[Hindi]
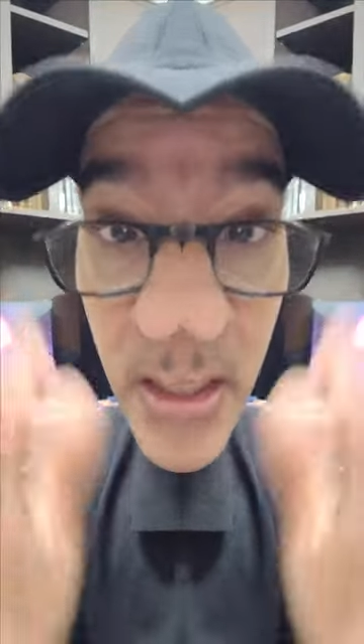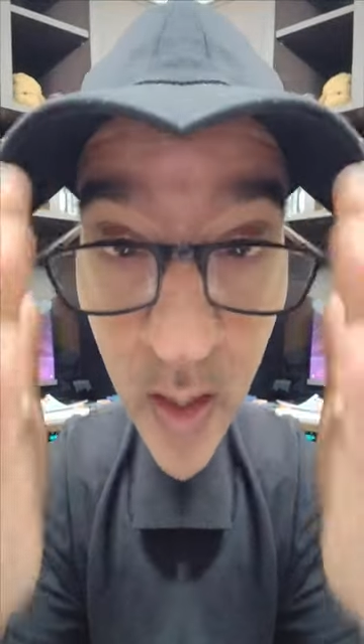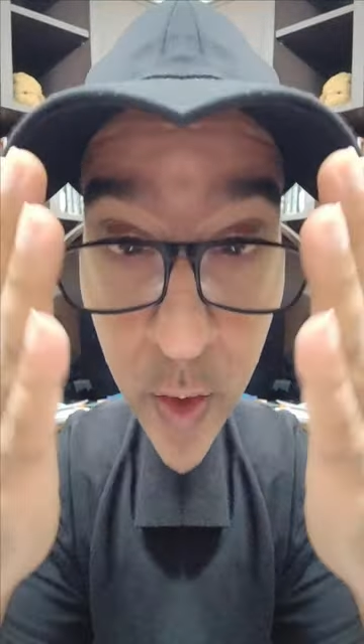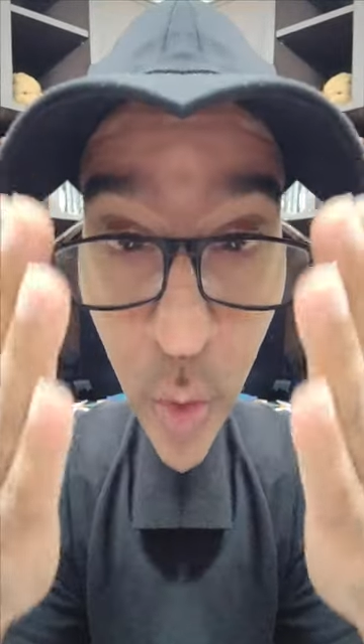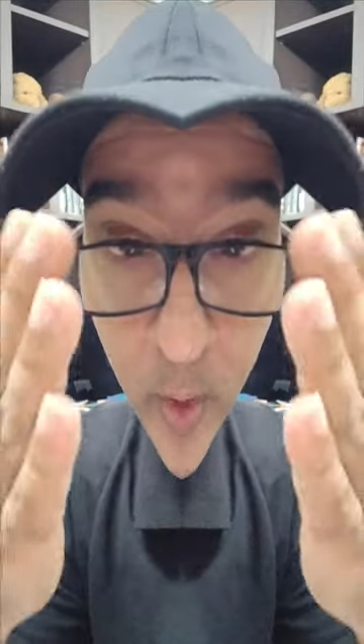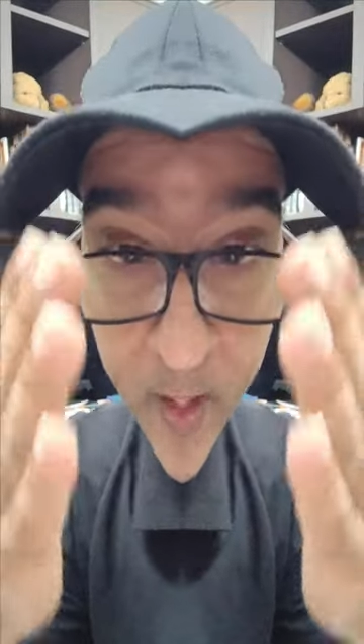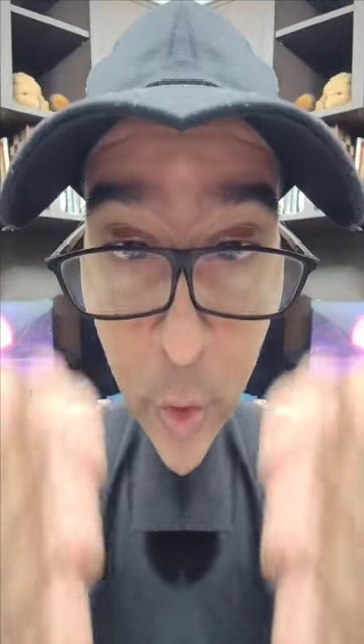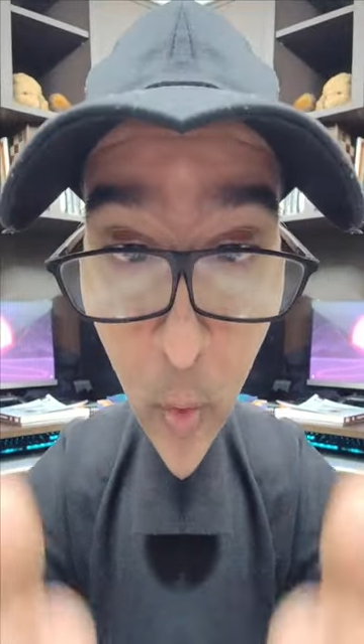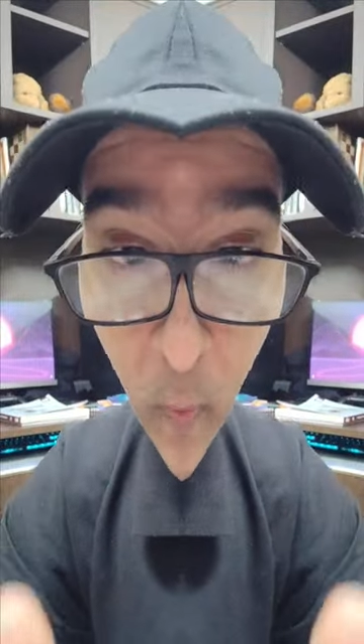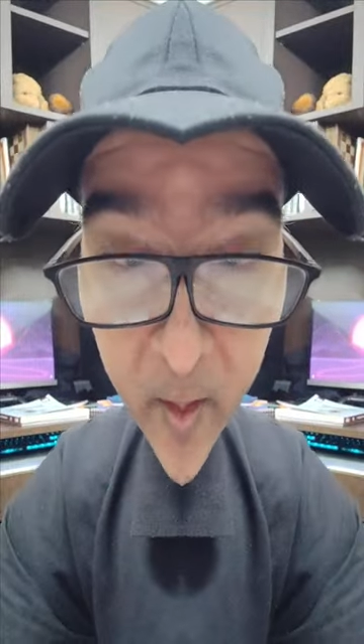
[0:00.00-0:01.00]
का जो
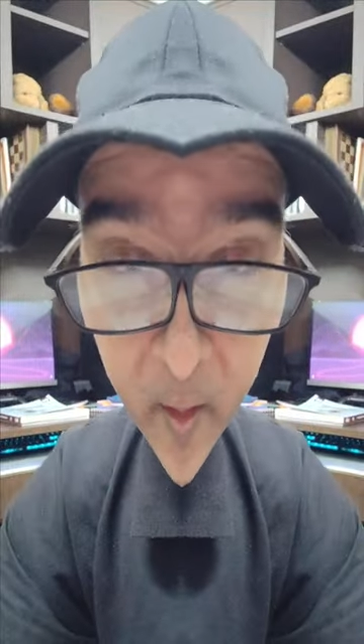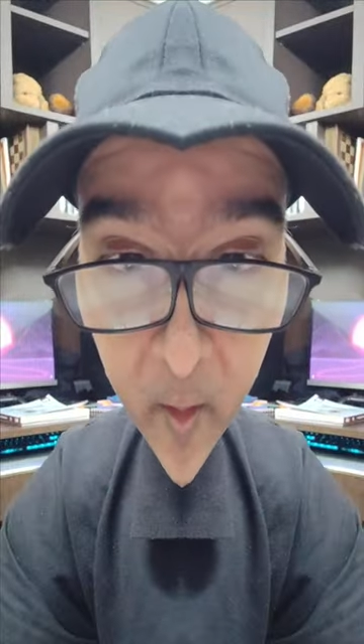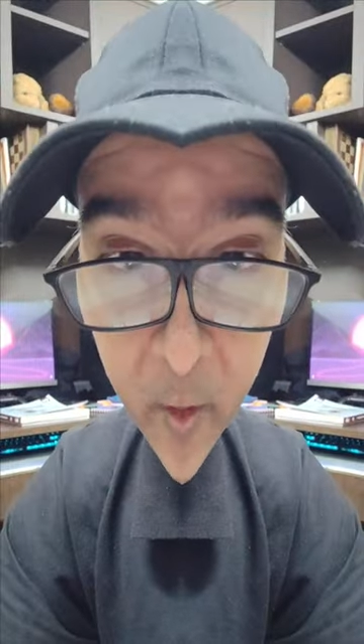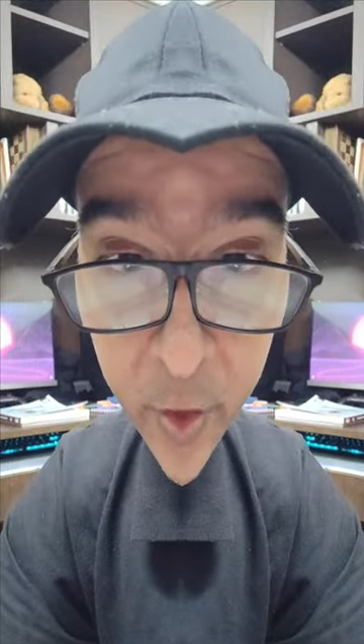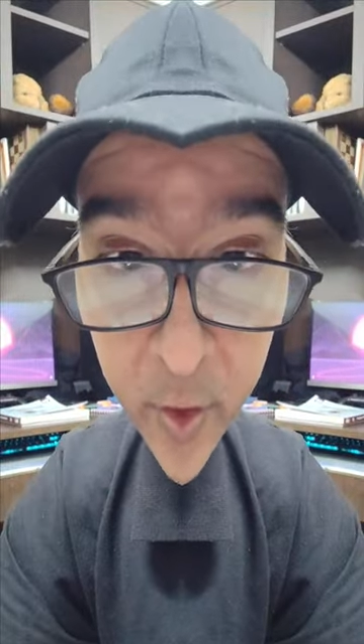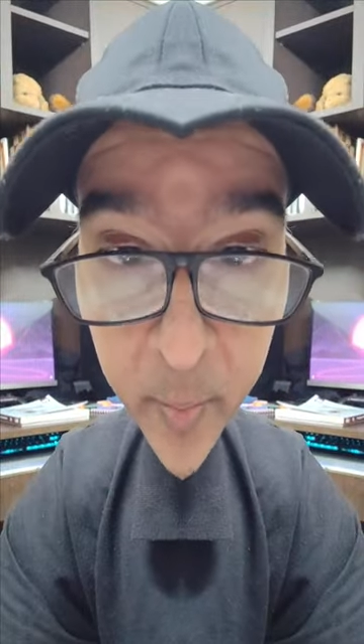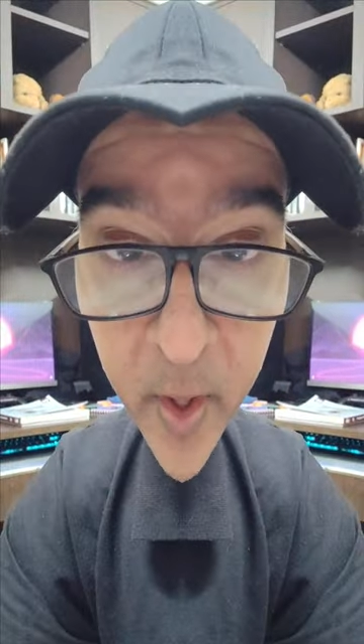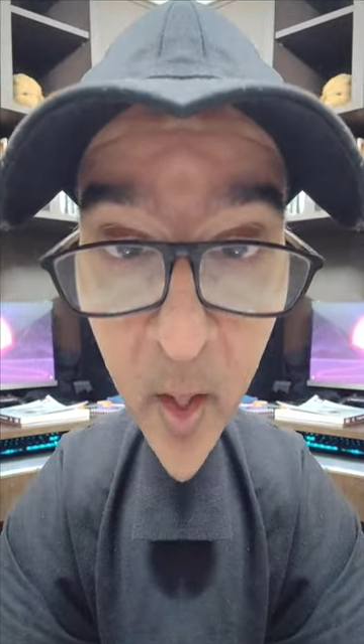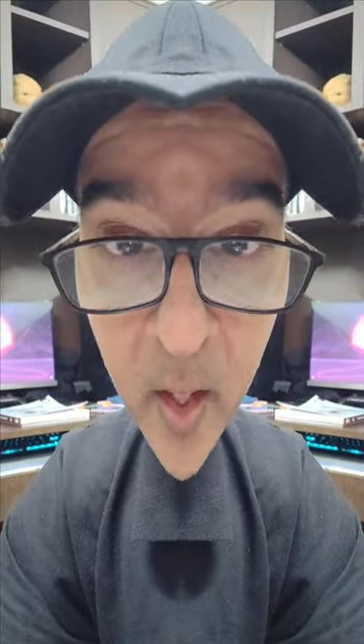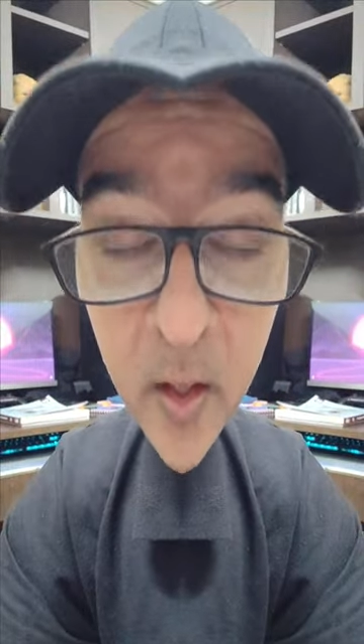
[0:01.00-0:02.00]
एक्स और वाई का रिलेशनशिप
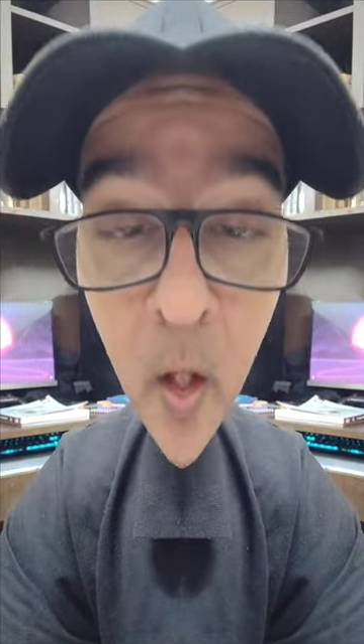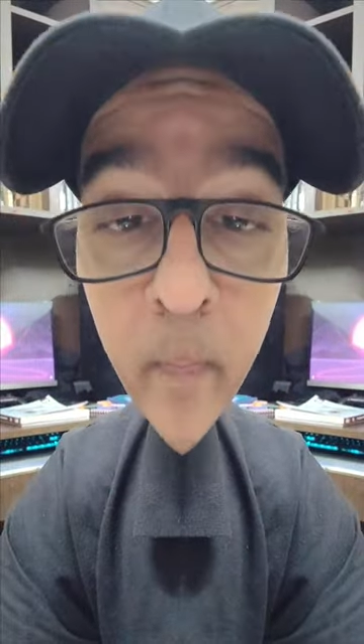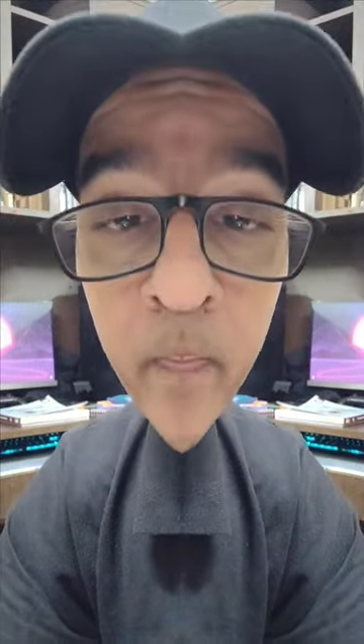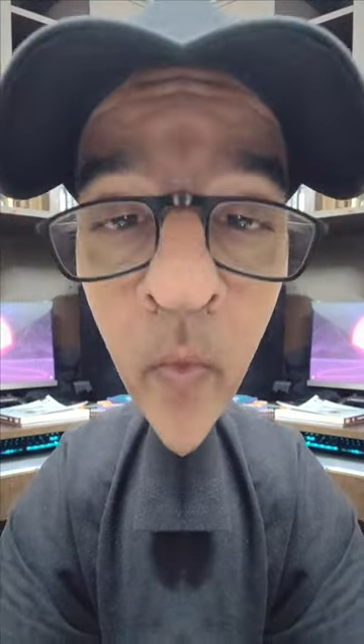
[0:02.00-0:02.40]
निकालना था